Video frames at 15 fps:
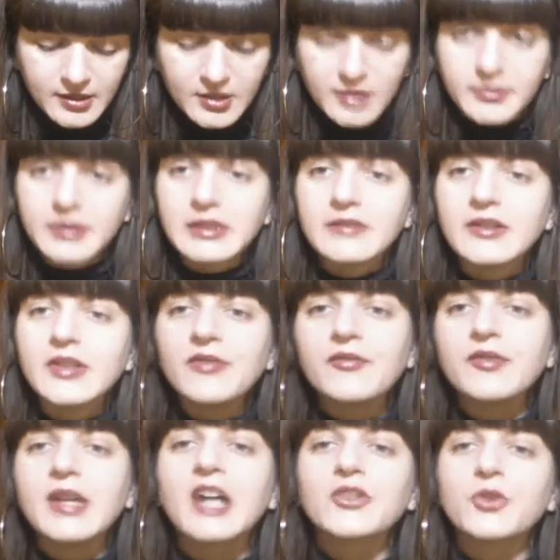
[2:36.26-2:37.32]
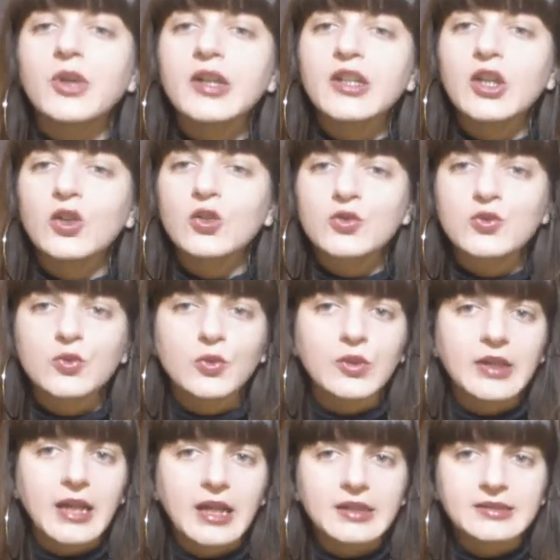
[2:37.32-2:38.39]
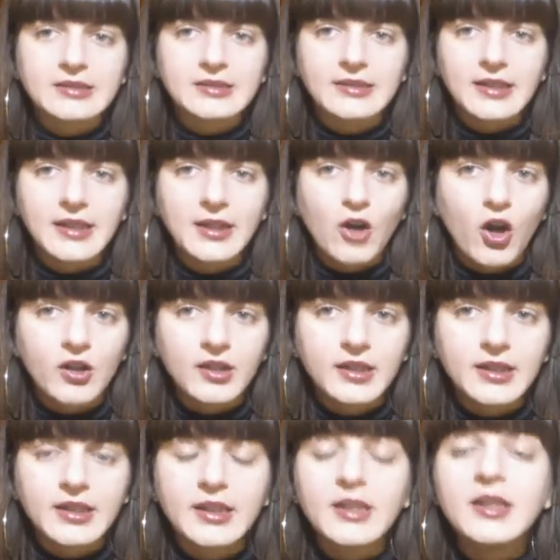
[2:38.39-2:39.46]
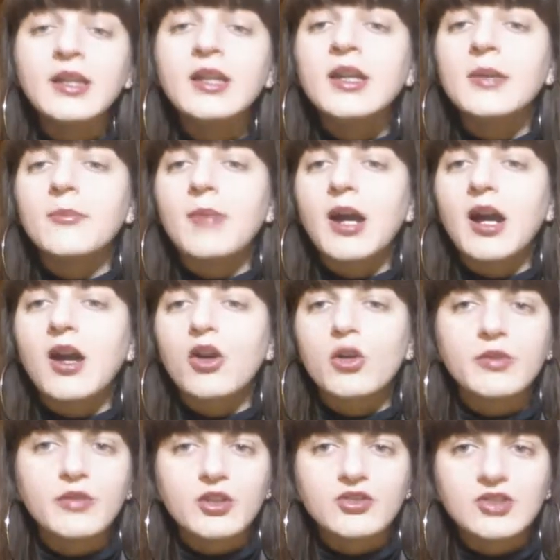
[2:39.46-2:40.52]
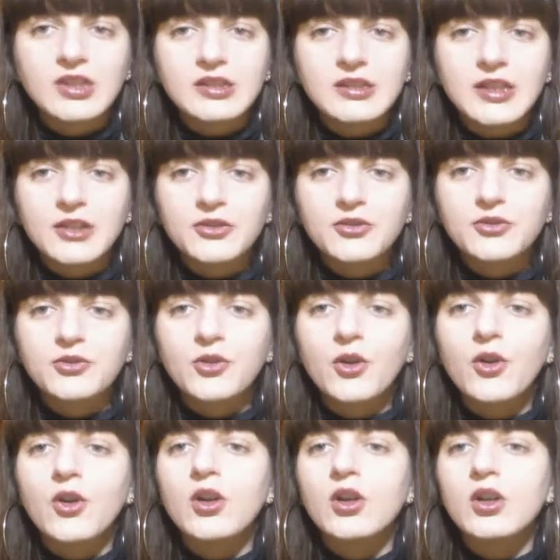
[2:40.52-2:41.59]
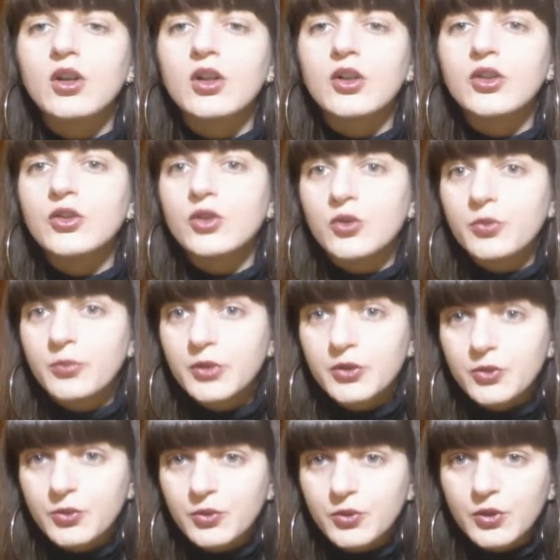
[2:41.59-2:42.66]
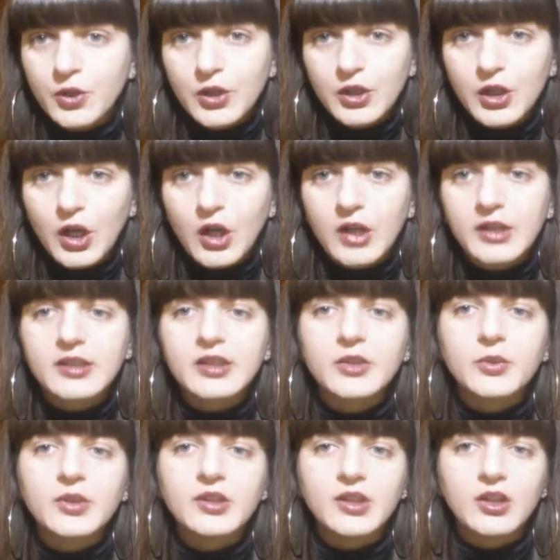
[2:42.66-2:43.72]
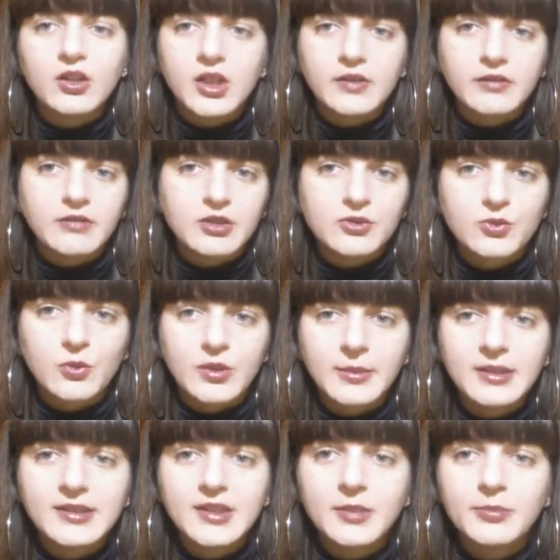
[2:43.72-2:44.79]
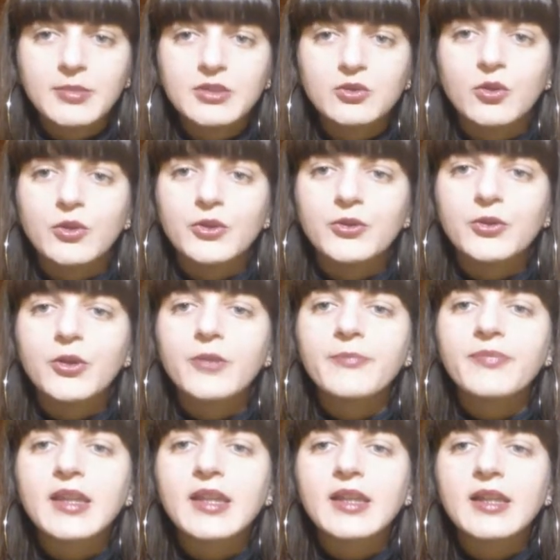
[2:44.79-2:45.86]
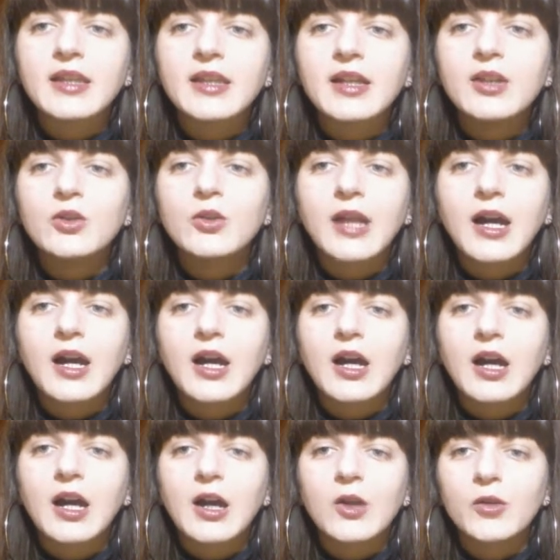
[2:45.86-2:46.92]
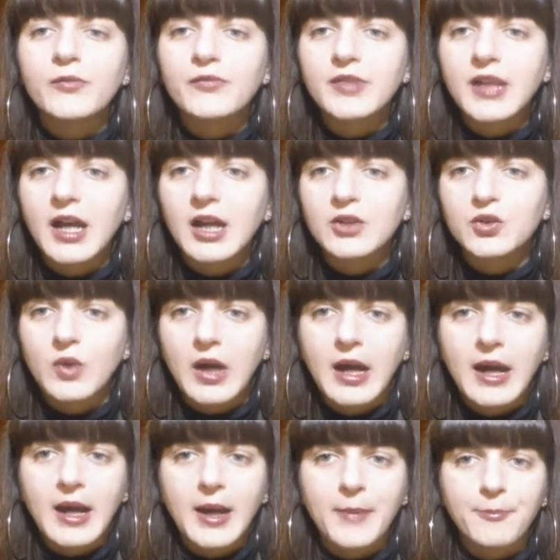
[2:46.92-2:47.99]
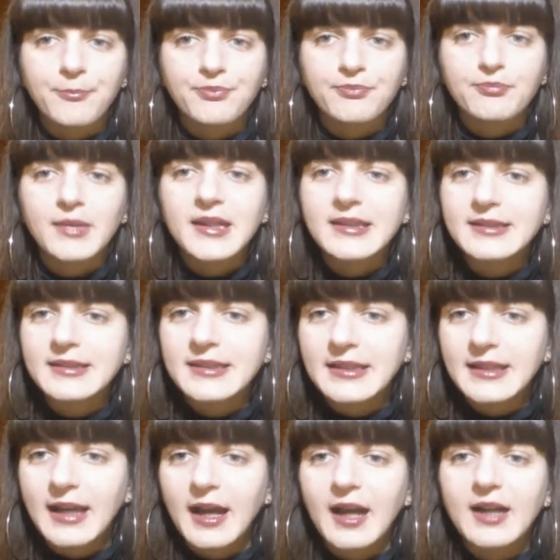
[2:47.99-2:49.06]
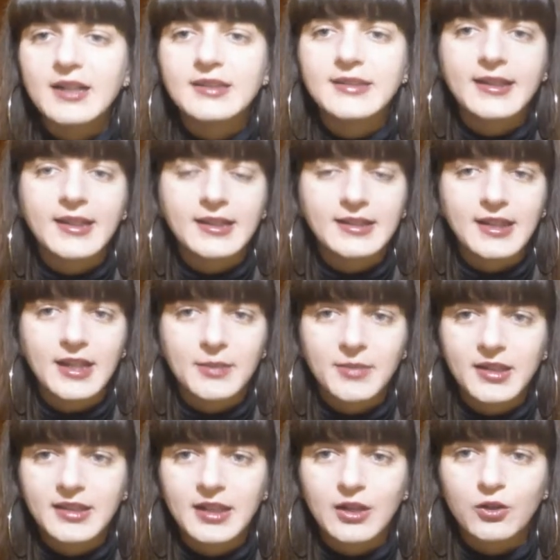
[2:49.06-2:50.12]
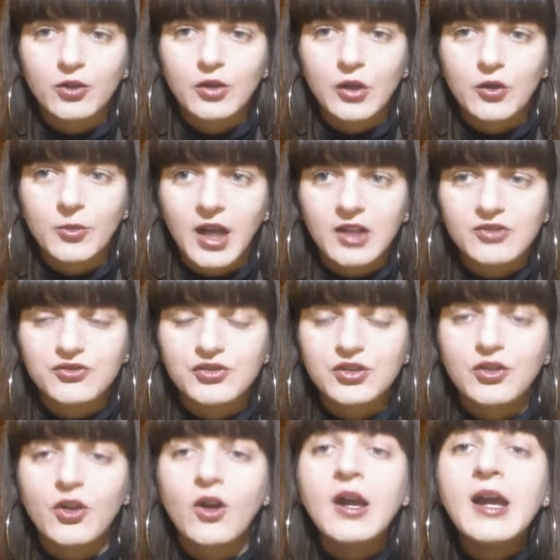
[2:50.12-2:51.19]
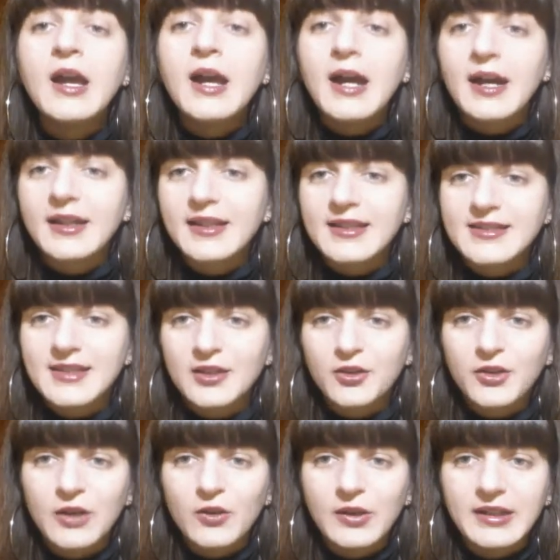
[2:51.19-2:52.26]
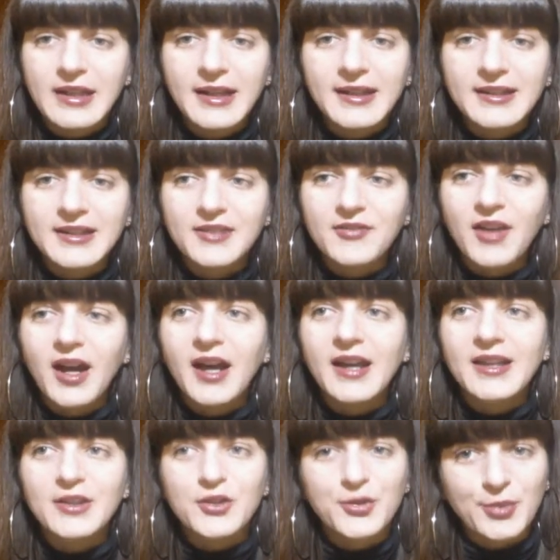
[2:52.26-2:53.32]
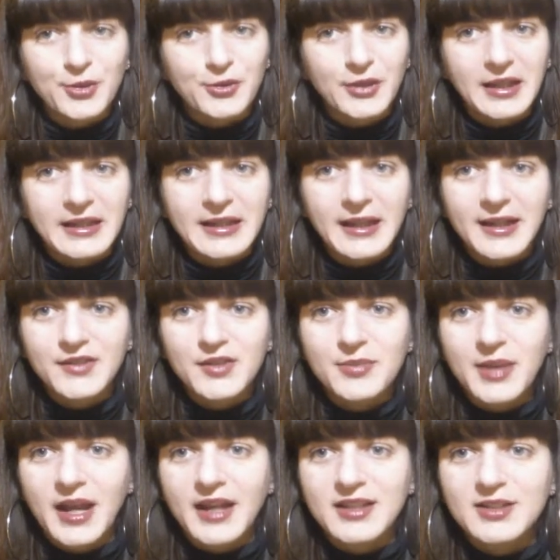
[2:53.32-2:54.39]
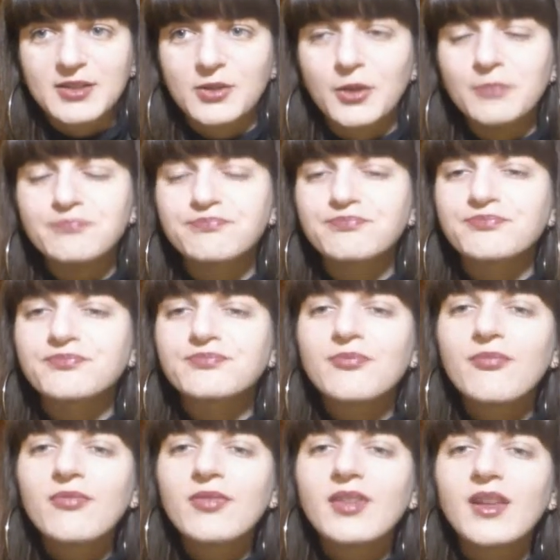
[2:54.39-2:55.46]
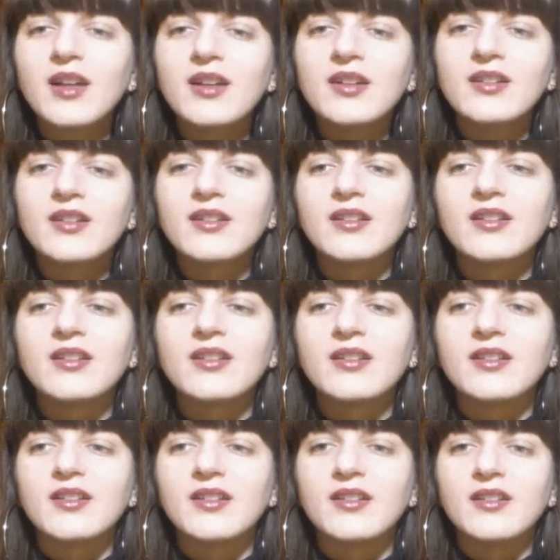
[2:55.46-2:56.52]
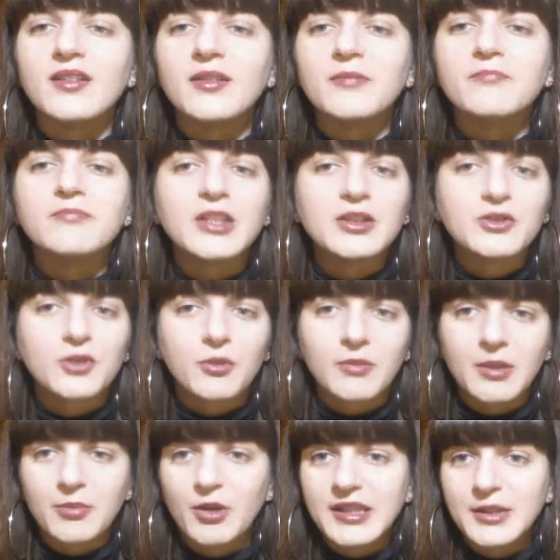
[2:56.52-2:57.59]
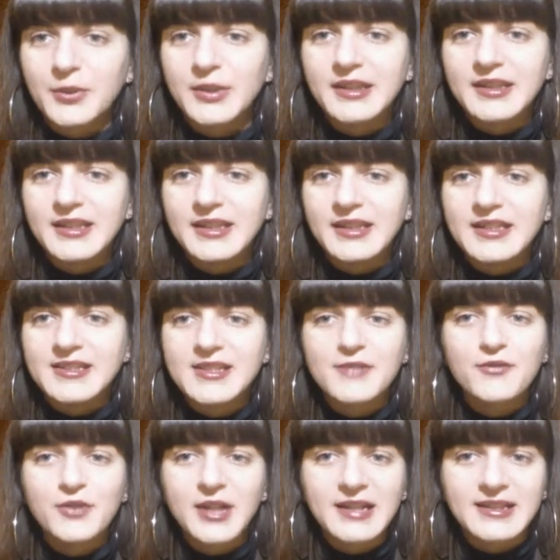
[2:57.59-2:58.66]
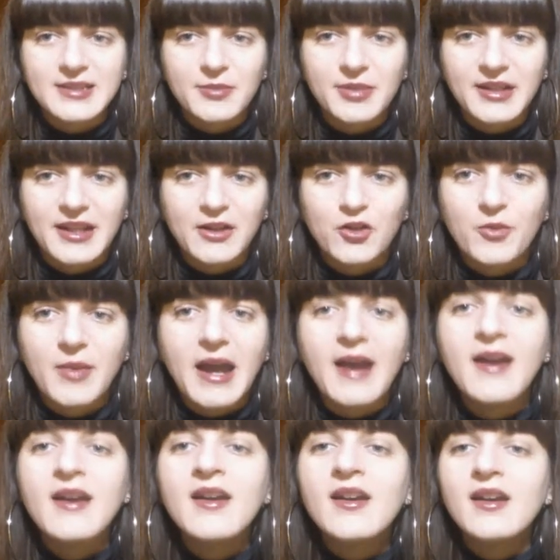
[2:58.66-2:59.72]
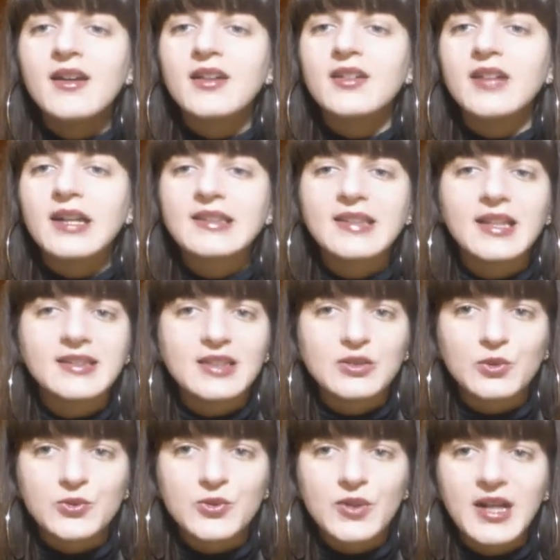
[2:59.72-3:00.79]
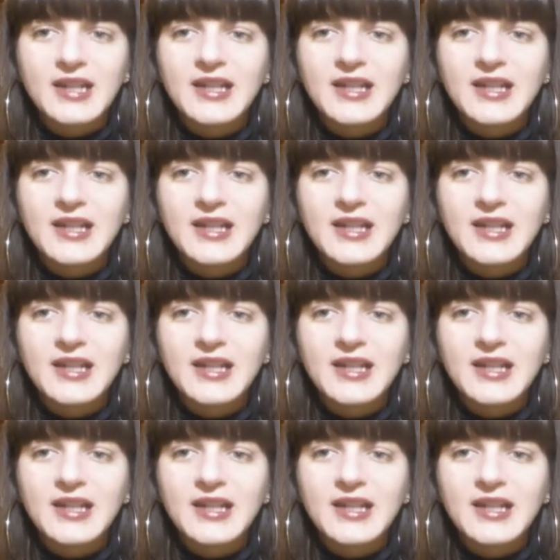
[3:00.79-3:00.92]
eh, mi avevano inviato anche lo struccante occhi, ma come vi ho già detto eh, io non mi trucco gli occhi, quindi non ne avevo assolutamente bisogno e allora l'ho inviato a mm, Martina eh, del canale Marti Langolino Magico, anche se ancora non gli arriva e io spero che gli arrivi presto Ehm, insomma, poi quindi se vorrete sapere com'è, uh, andate sul suo